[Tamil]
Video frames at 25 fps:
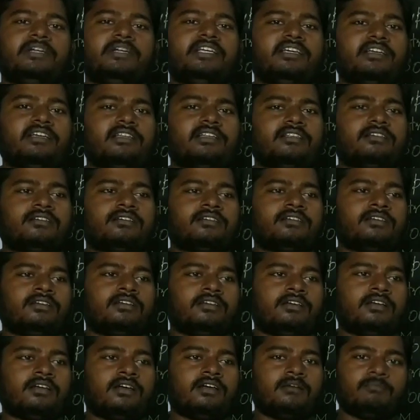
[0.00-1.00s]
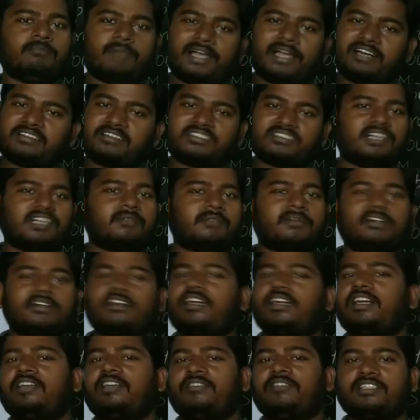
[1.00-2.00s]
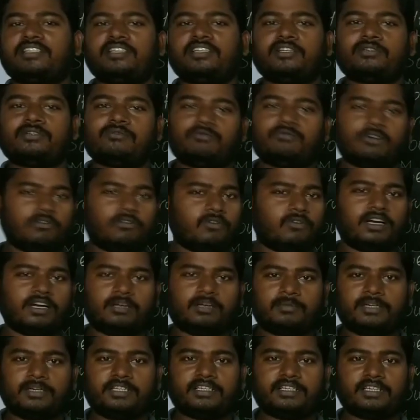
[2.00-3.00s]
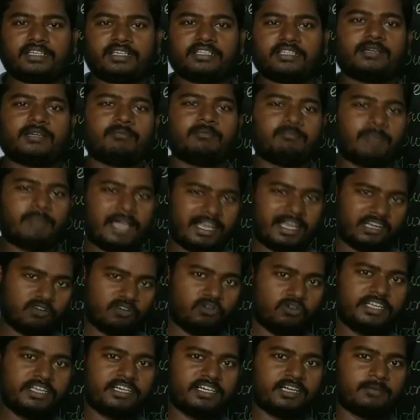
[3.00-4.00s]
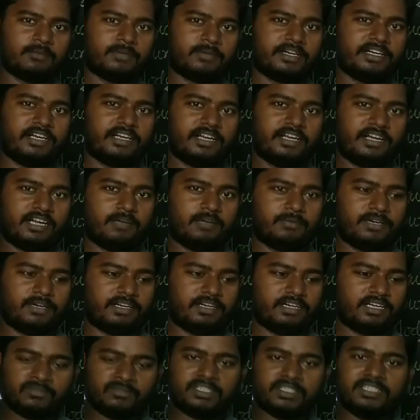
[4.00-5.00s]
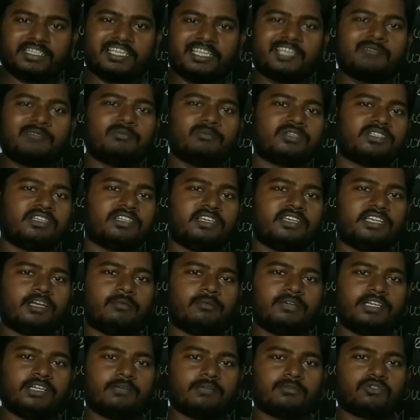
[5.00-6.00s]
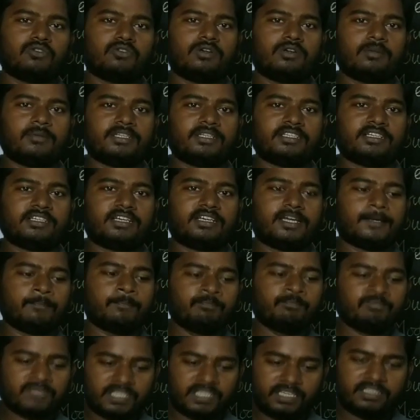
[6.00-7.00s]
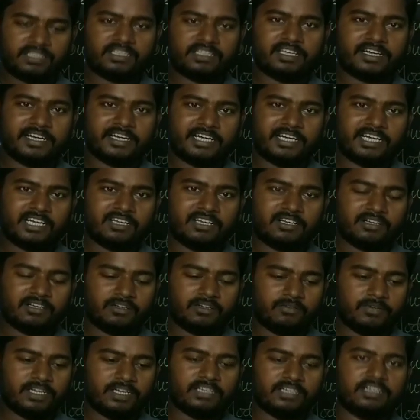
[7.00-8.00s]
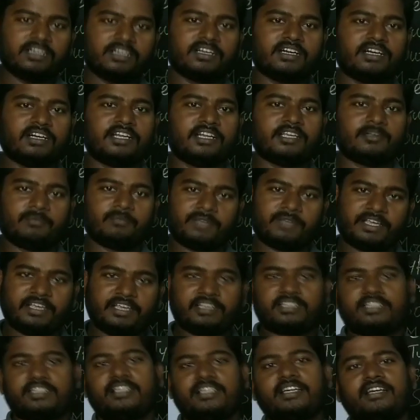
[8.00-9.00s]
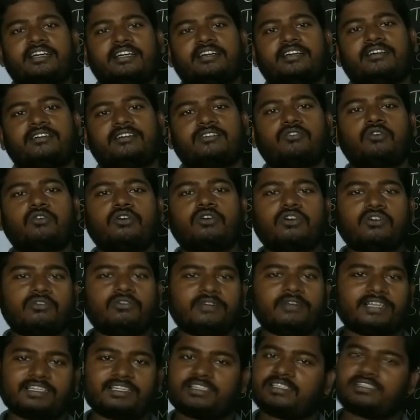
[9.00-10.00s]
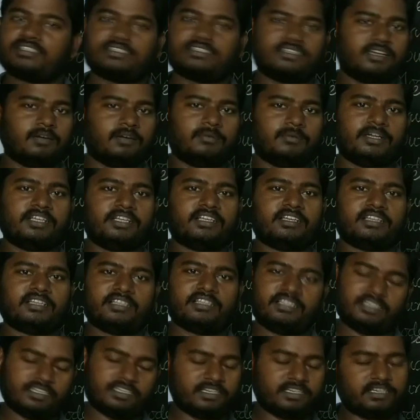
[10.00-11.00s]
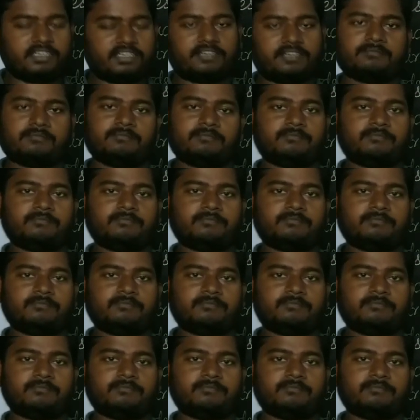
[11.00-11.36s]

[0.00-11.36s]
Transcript: அப்படிங்கிறது பேட்ஸ்லாம் நமக்கு நல்லாவே தெரியும் வௌவால் அப்படிங்கிறது பேங்கோலியன் அப்படின்னா என்ன அப்படின்னா எறும்பு திண்ணி அப்படின்னு நம்ம சொல்லுவோம் பார்த்தீங்களா இந்த ரெண்டு விலங்குகள்லையுமே இந்த கொரோனா வைரஸ் அப்படிங்கிறது இருக்குது